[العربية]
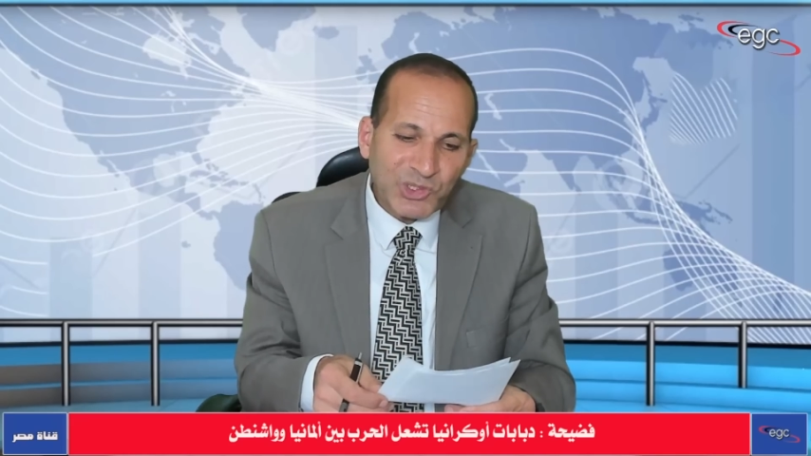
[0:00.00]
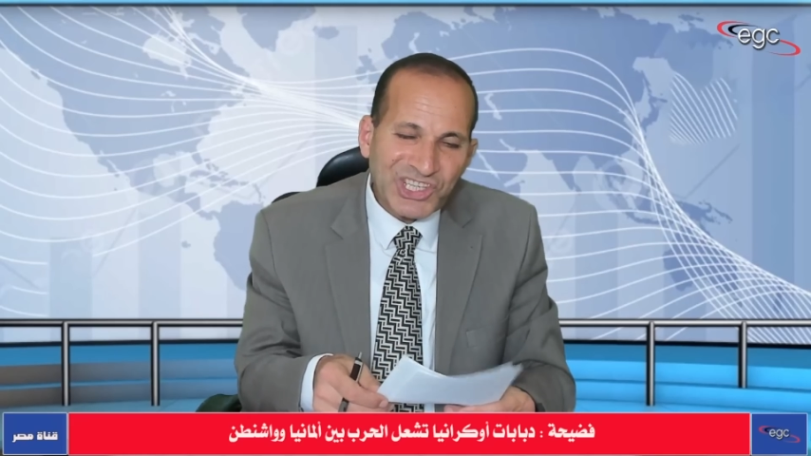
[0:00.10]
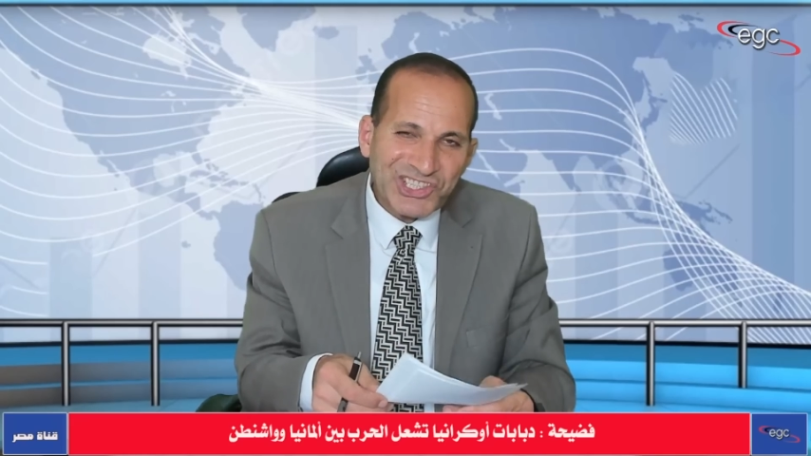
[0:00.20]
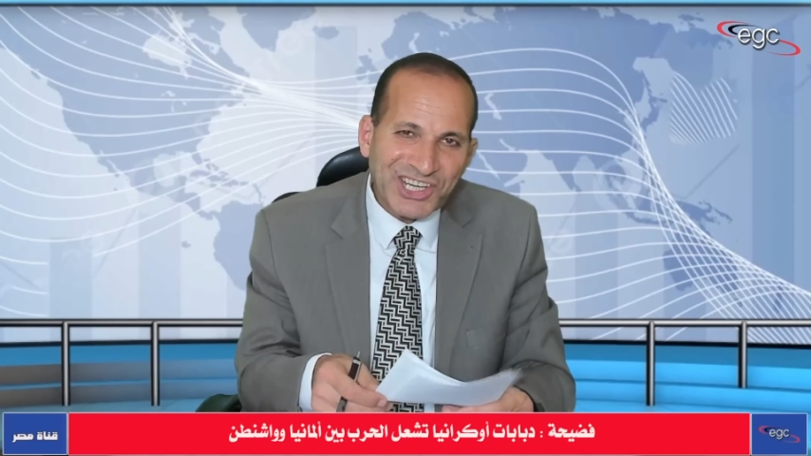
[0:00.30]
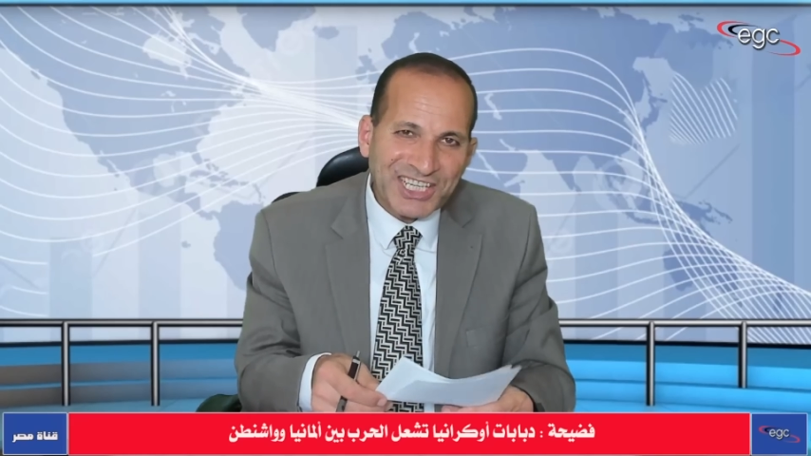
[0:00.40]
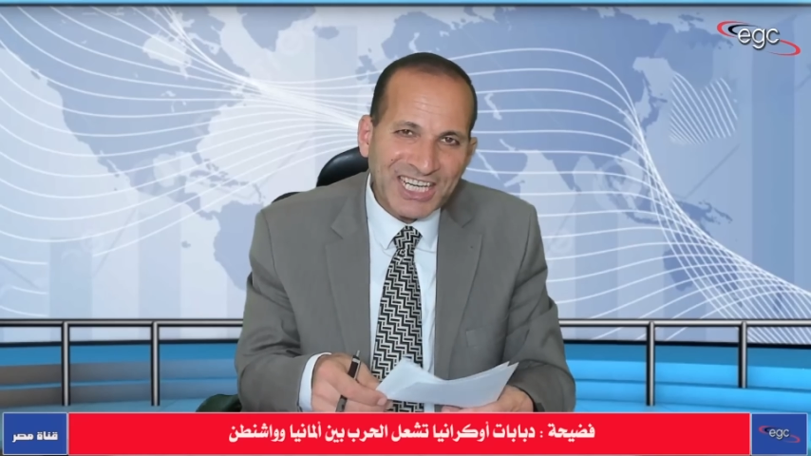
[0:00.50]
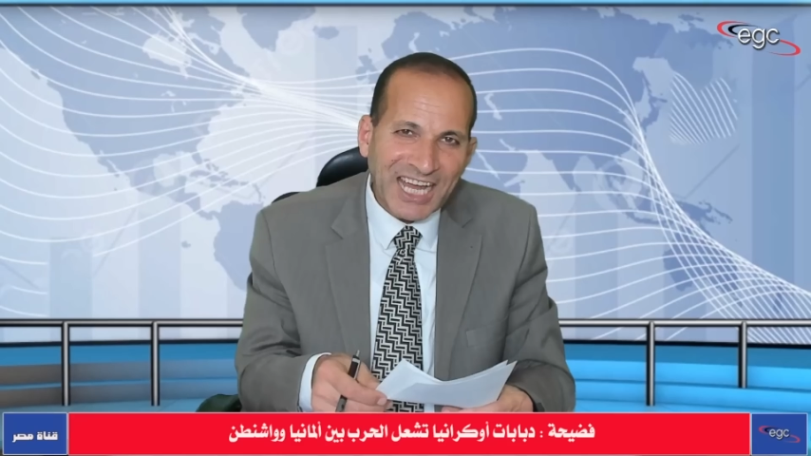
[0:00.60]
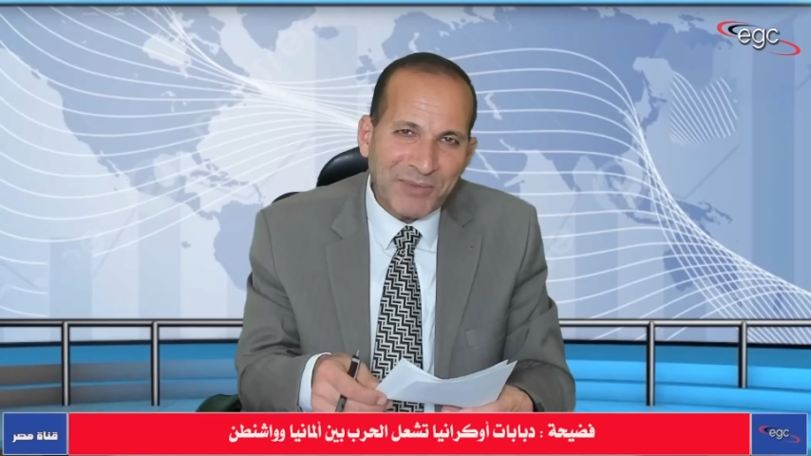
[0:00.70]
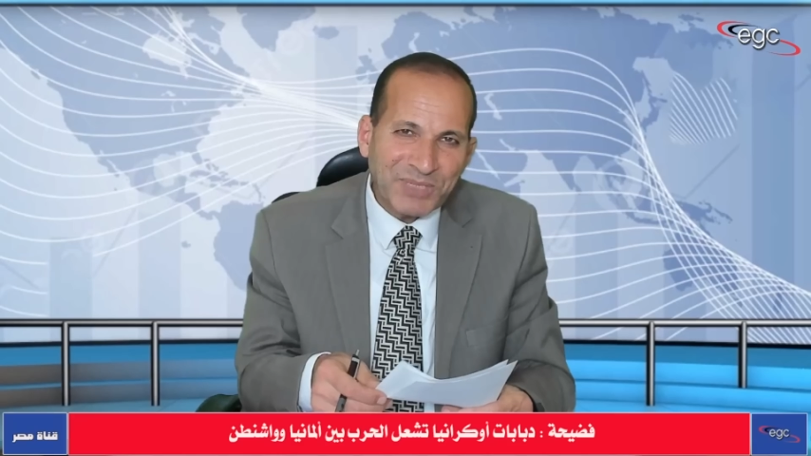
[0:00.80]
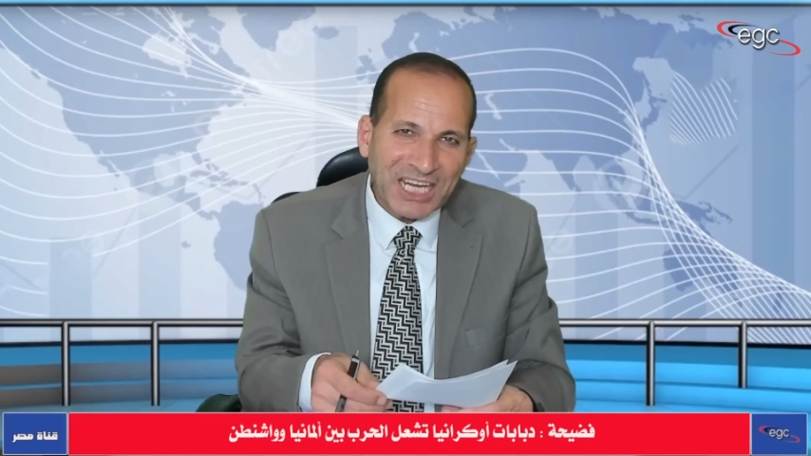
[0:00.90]
مستشار
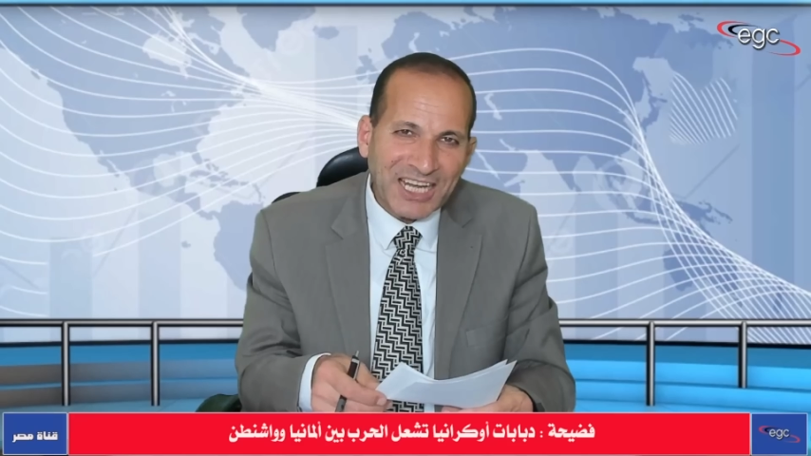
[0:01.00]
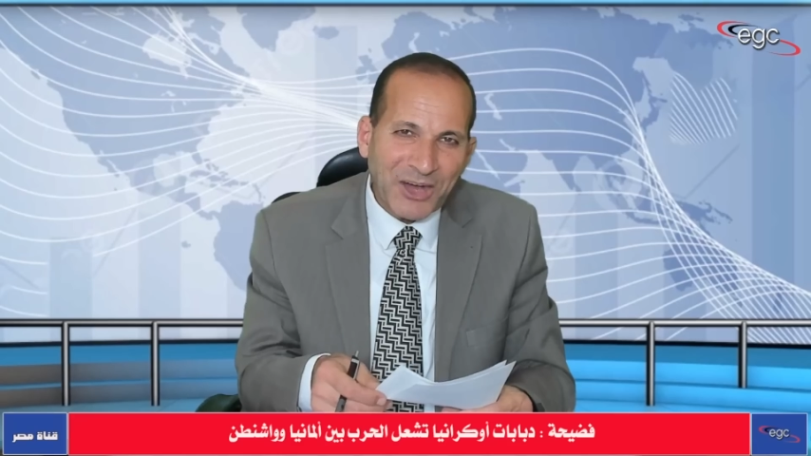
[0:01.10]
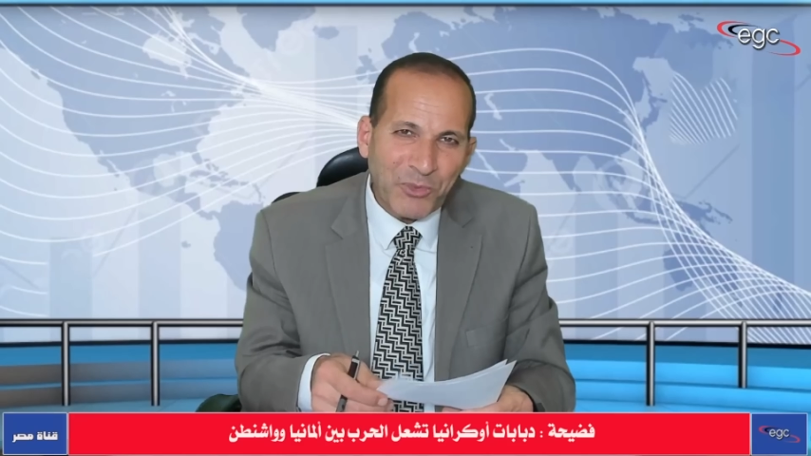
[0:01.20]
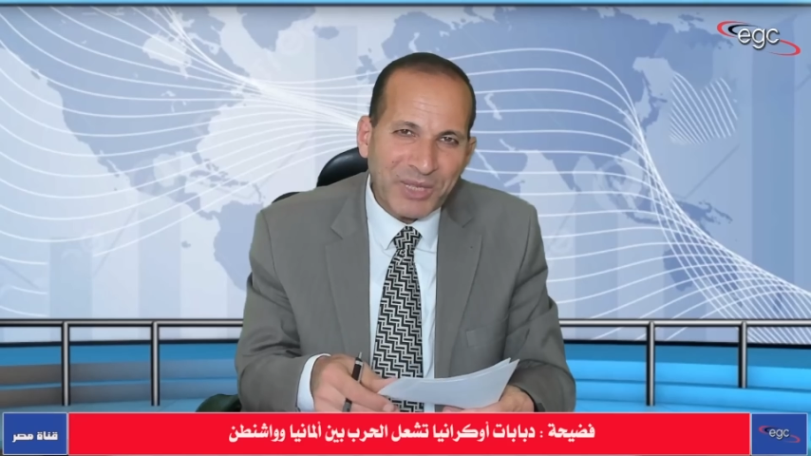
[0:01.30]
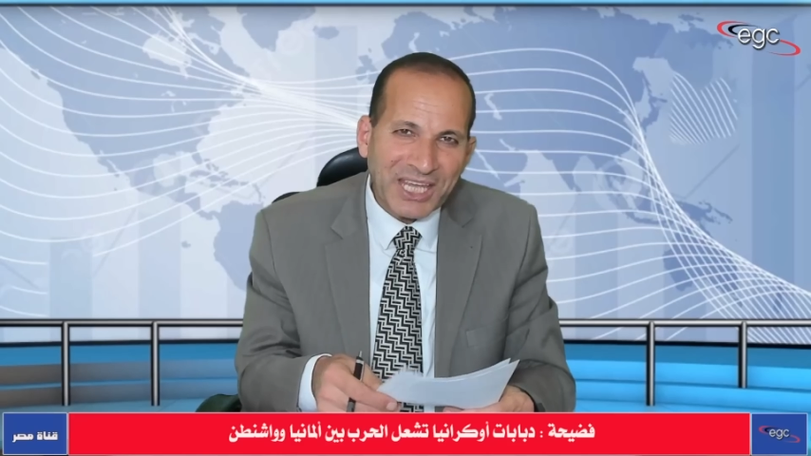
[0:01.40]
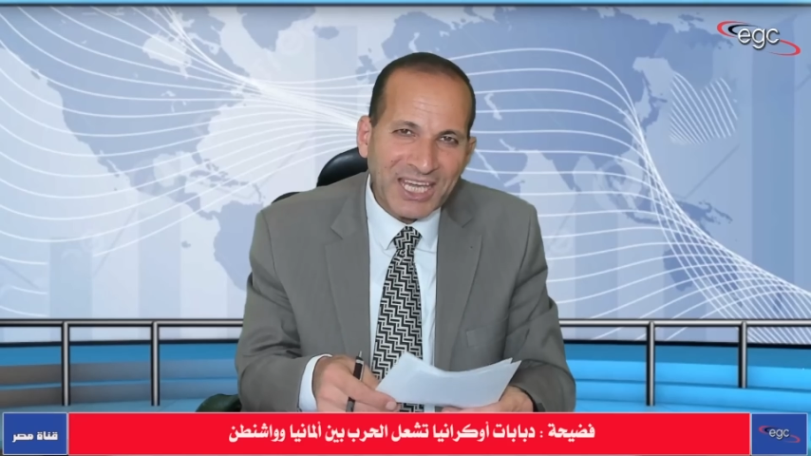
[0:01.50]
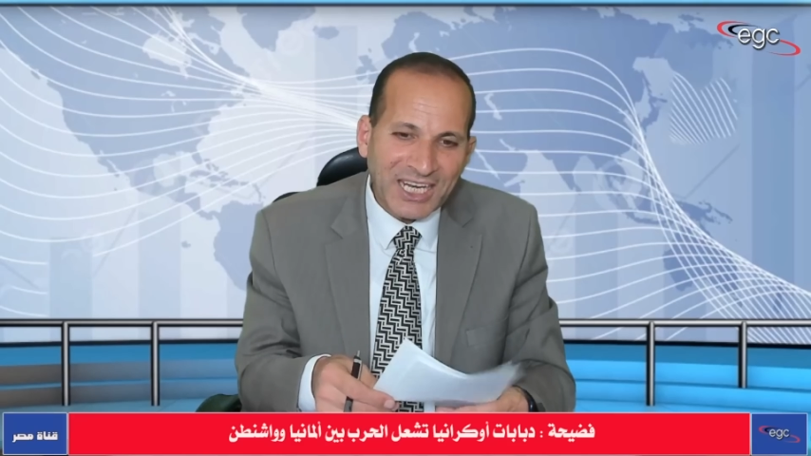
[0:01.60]
الأمن القومي